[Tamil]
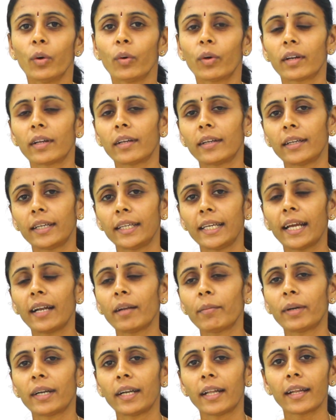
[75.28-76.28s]
ஒரு
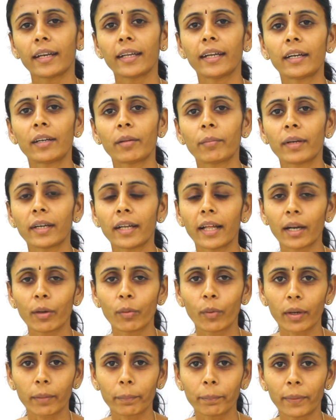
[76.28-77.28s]
ஏழு மணி நேரம் எட்டு மணி
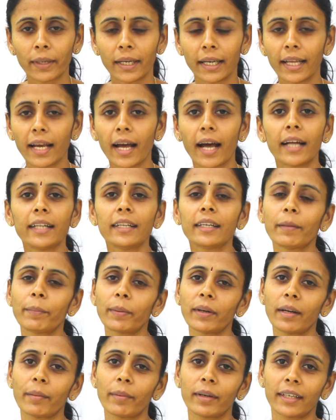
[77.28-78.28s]
நேரம் ஒர்க் பண்ணி
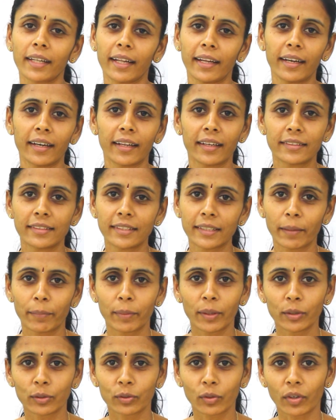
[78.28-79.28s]
அதுக்கப்புறம் நமக்கு டயர்டாச்சு
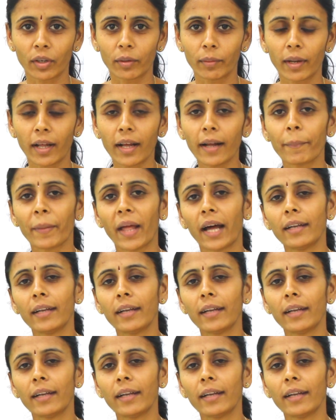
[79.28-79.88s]
அப்படின்னு சொன்னோம்னா